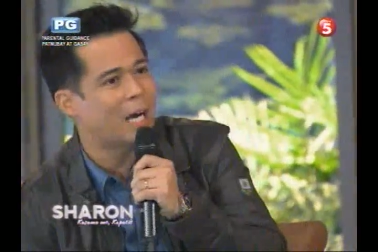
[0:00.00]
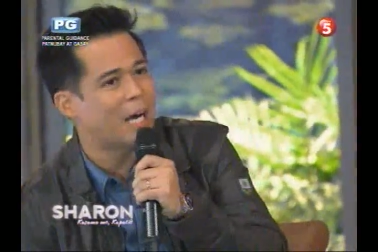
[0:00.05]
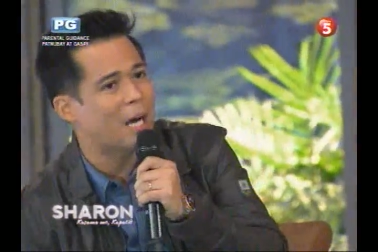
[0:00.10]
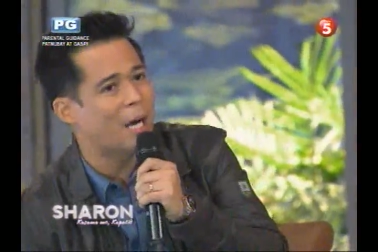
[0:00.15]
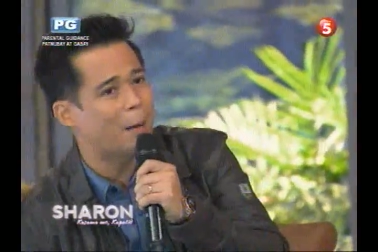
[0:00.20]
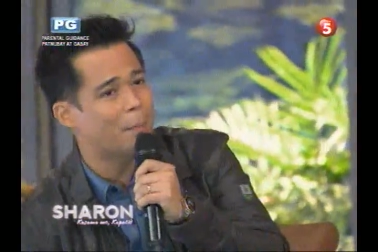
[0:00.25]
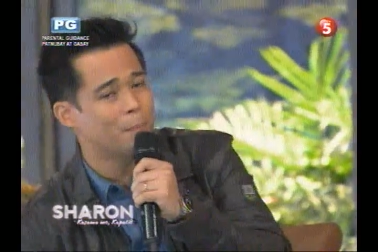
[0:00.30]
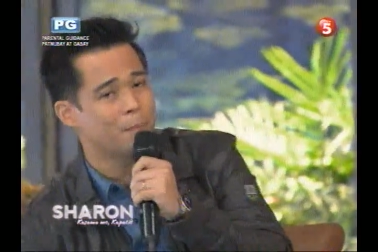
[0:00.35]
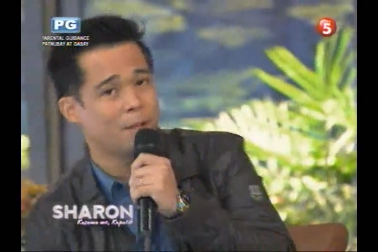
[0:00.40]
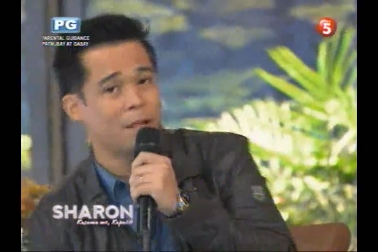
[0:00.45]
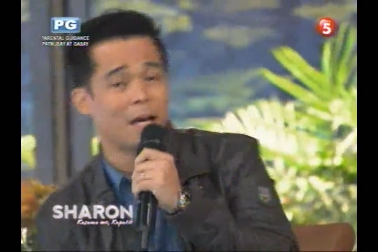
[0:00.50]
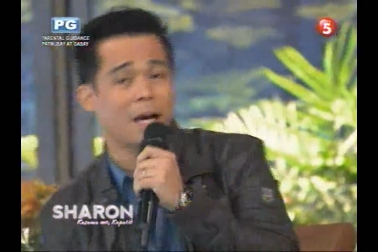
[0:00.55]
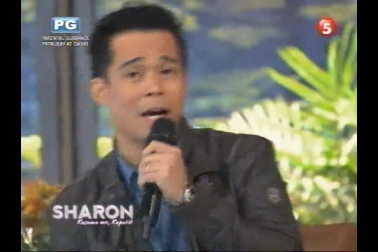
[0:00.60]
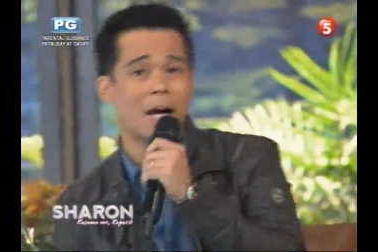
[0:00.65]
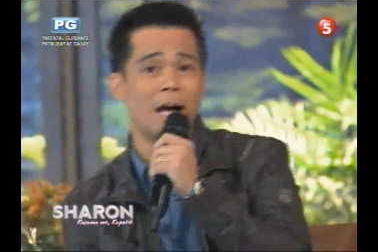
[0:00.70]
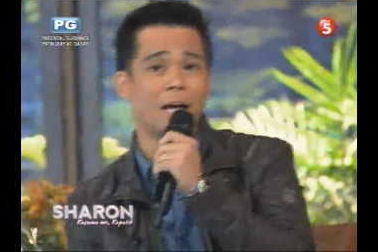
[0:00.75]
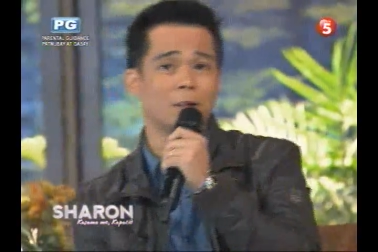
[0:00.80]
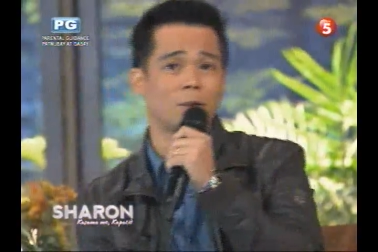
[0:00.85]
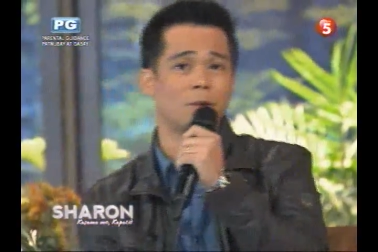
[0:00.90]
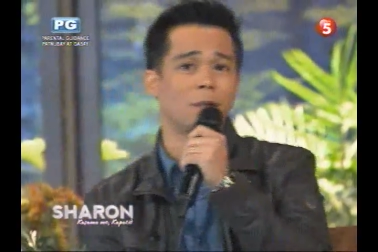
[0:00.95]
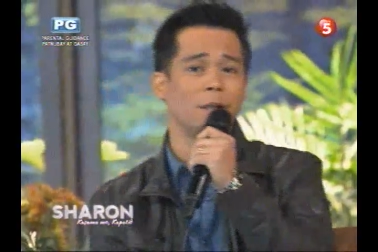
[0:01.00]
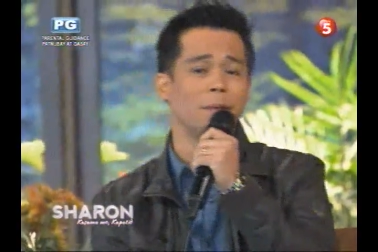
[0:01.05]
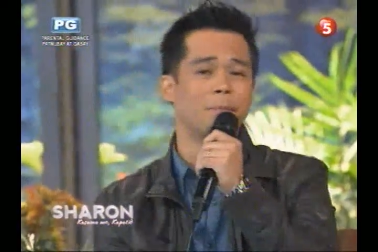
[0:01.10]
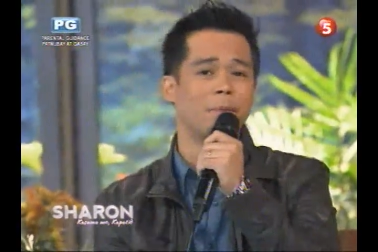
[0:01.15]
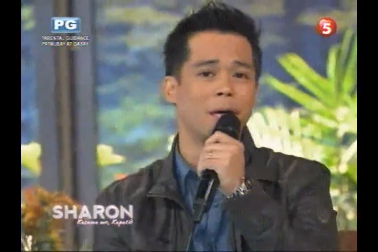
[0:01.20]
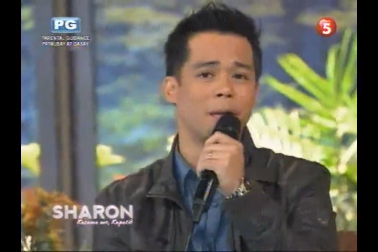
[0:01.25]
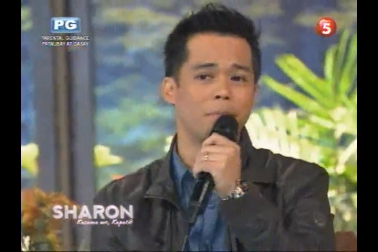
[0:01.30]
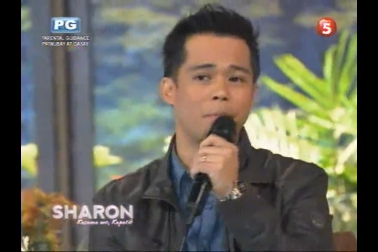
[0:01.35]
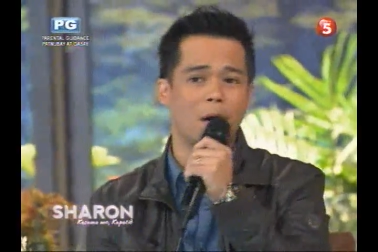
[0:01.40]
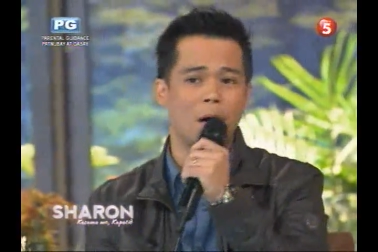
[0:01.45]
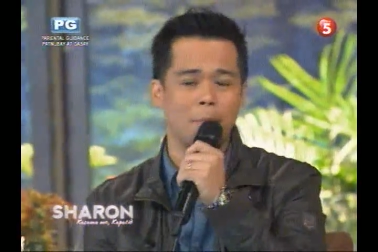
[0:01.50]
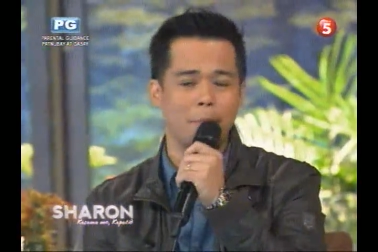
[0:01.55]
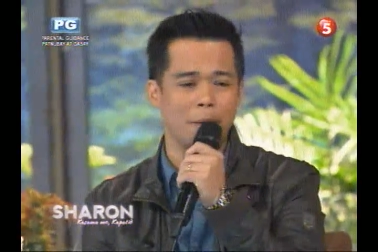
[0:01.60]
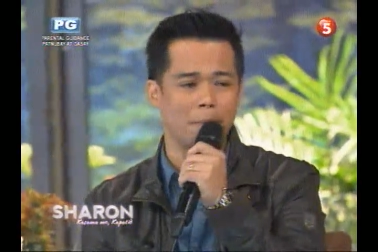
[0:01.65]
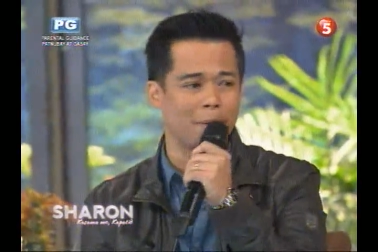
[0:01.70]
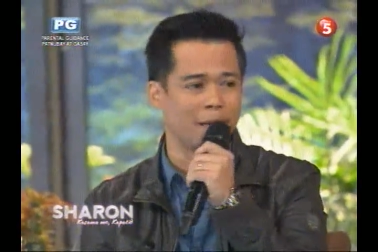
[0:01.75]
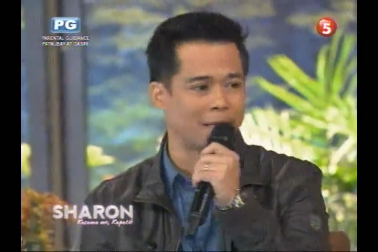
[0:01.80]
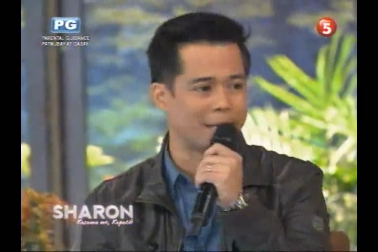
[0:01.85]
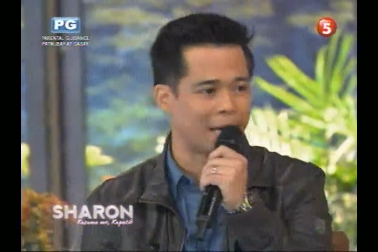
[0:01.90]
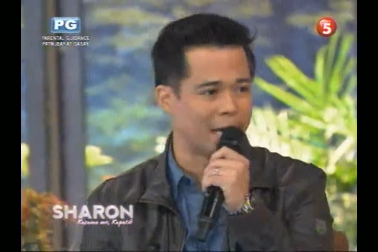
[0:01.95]
Um, yeah, actually, my mom
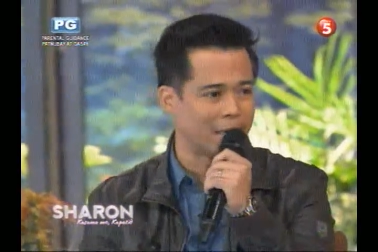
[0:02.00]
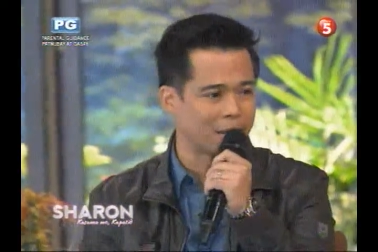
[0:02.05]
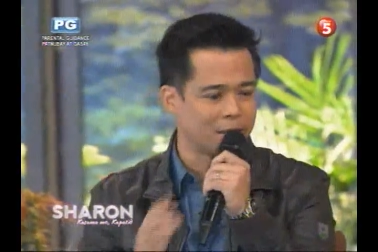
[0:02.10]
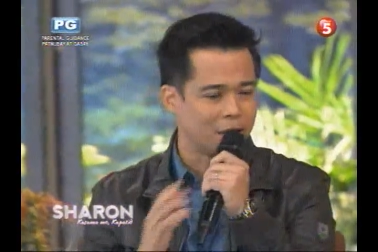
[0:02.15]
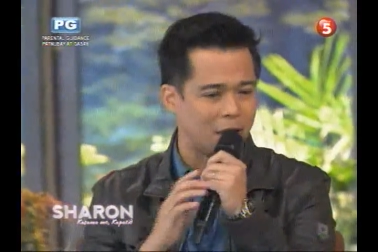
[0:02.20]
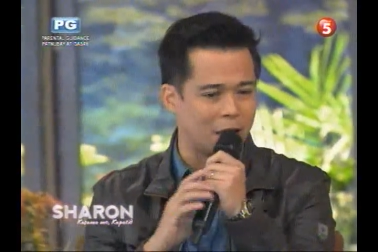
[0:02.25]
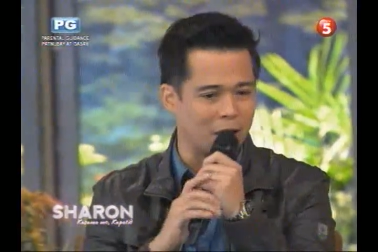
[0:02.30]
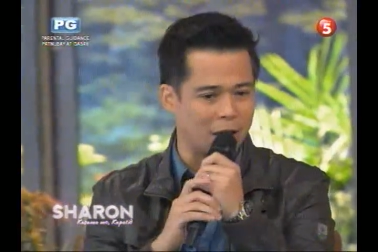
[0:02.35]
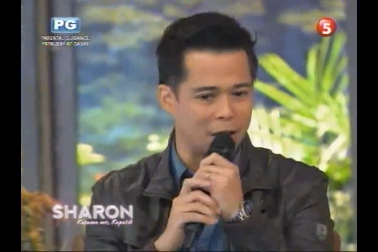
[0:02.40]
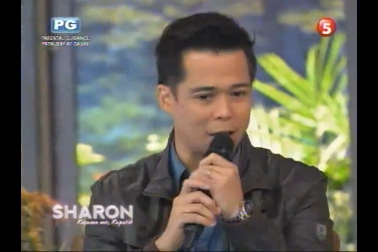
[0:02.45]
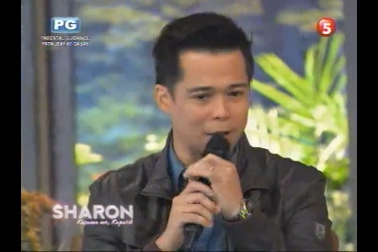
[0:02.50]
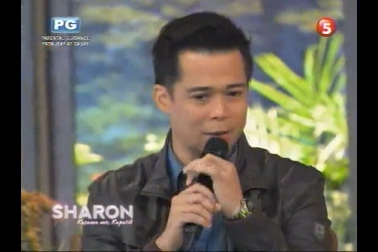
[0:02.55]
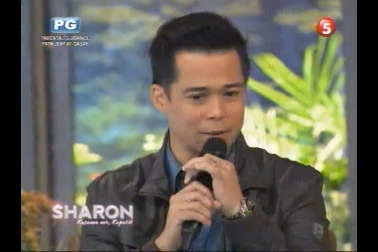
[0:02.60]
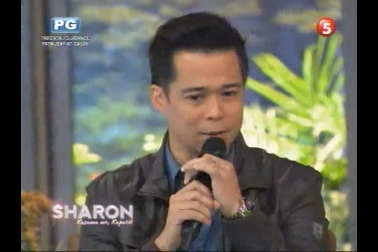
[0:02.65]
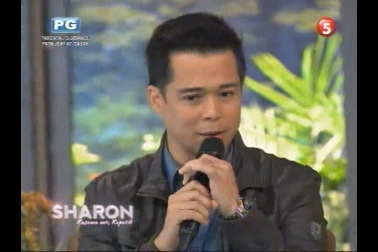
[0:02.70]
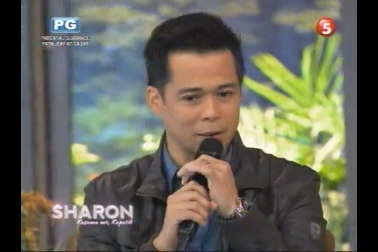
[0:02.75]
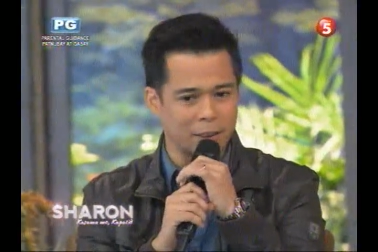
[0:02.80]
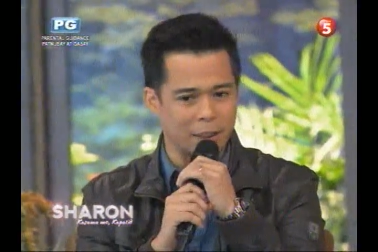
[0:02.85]
and my dad, uh,